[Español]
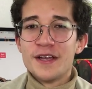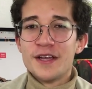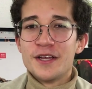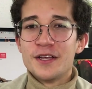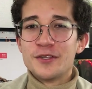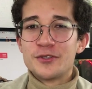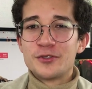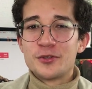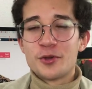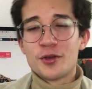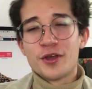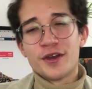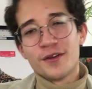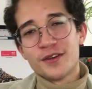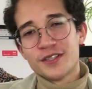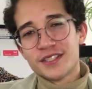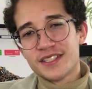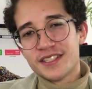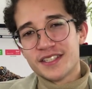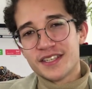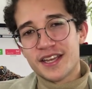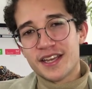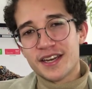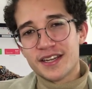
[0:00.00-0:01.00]
suscríbanse
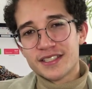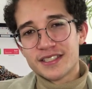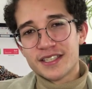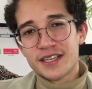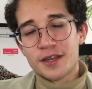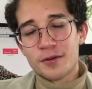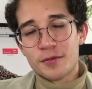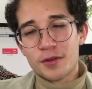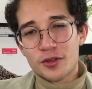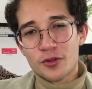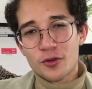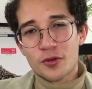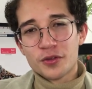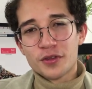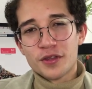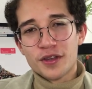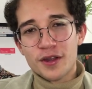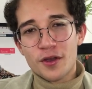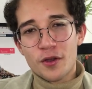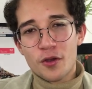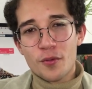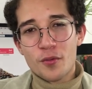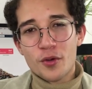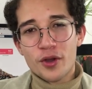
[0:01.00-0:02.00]
si quieren seguir viendo
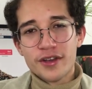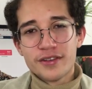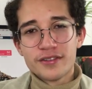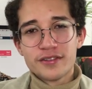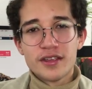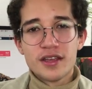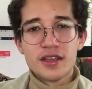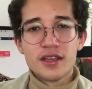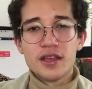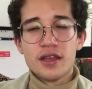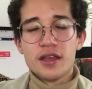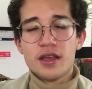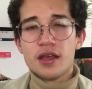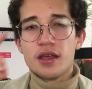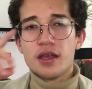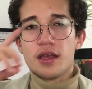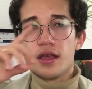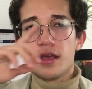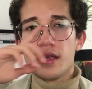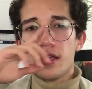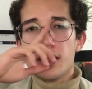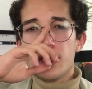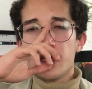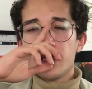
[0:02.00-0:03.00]
contenido como este
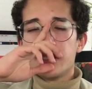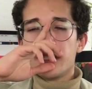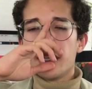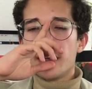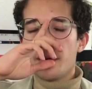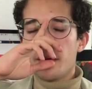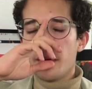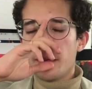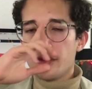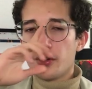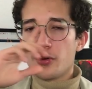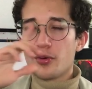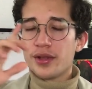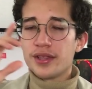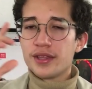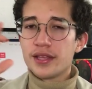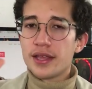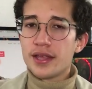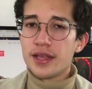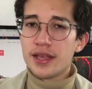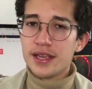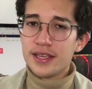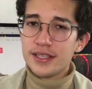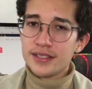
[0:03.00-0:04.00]
y síganme en mi cuenta
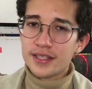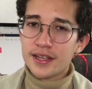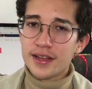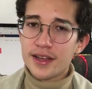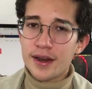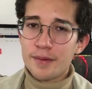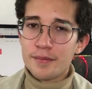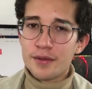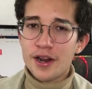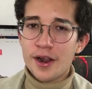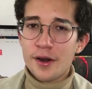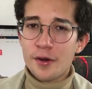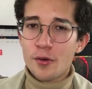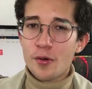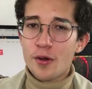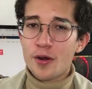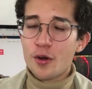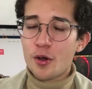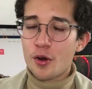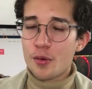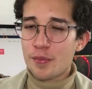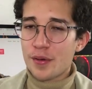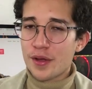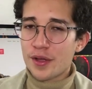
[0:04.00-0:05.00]
de Instagram en arroba
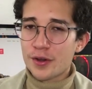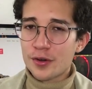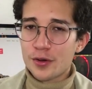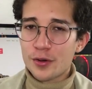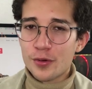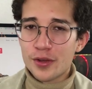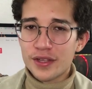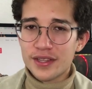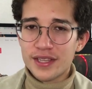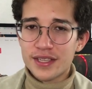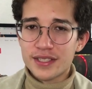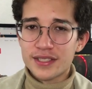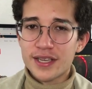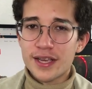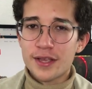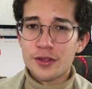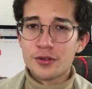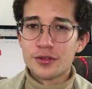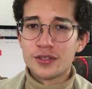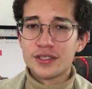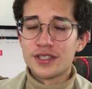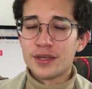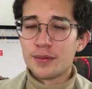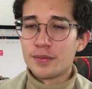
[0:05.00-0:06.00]
lorpedro96
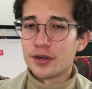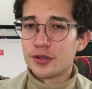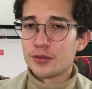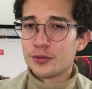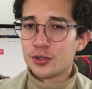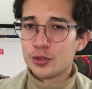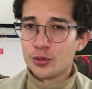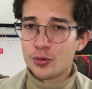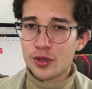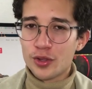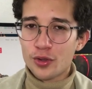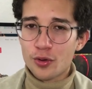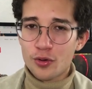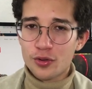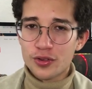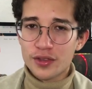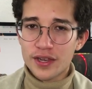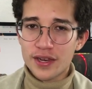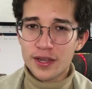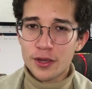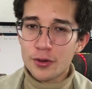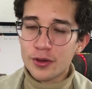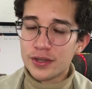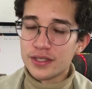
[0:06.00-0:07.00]
donde siempre estoy subiendo
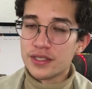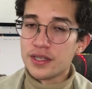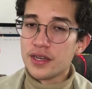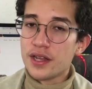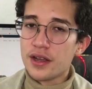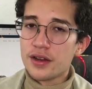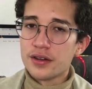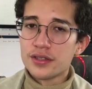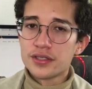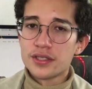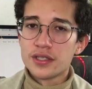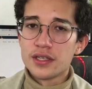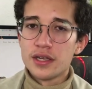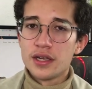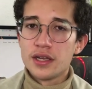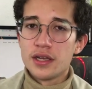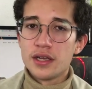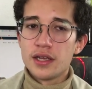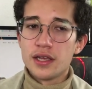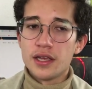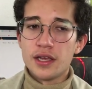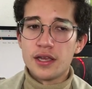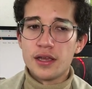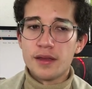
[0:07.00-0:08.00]
contenido de sneakers
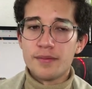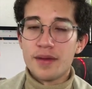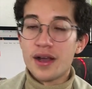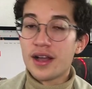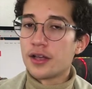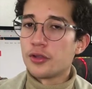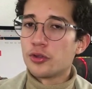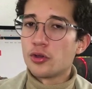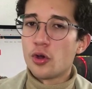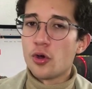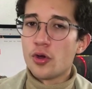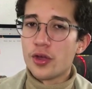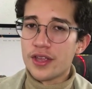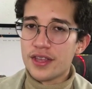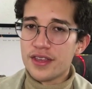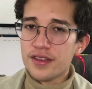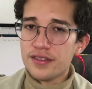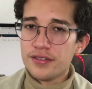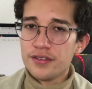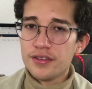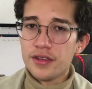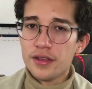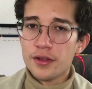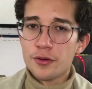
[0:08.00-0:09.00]
y más que todo de
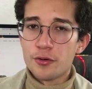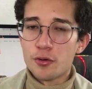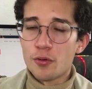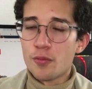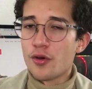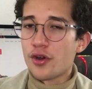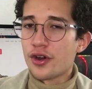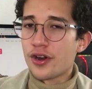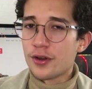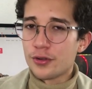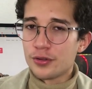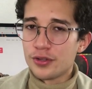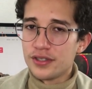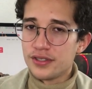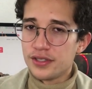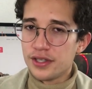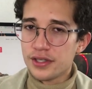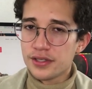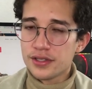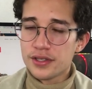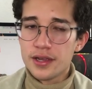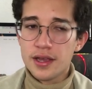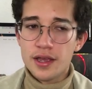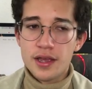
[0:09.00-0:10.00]
Yeezy, rumores,
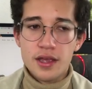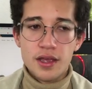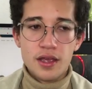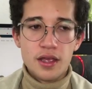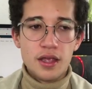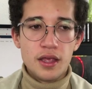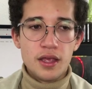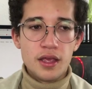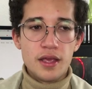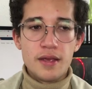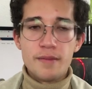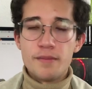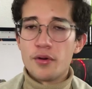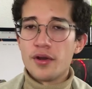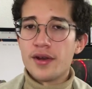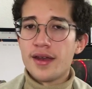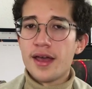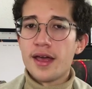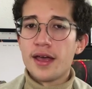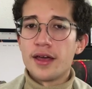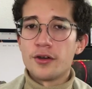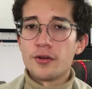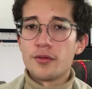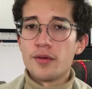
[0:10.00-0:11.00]
noticias y pues
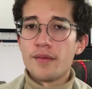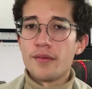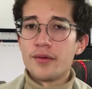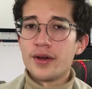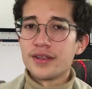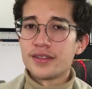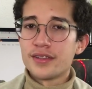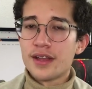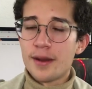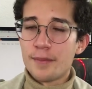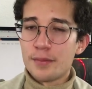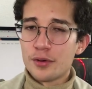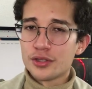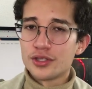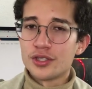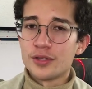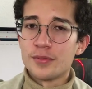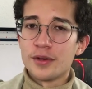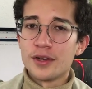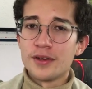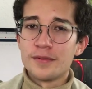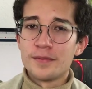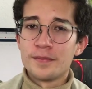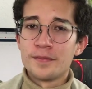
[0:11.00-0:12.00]
nada, nos vemos hasta la
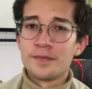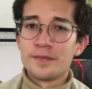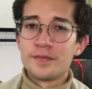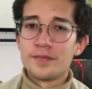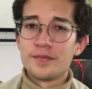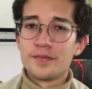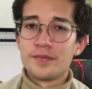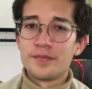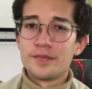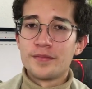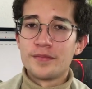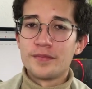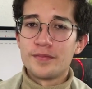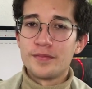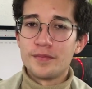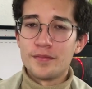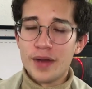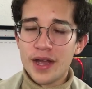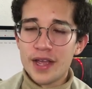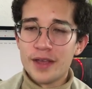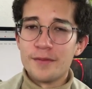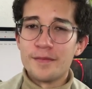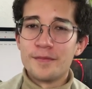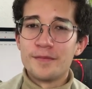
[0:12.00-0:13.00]
próxima.
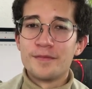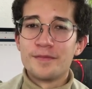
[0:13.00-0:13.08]
Bye.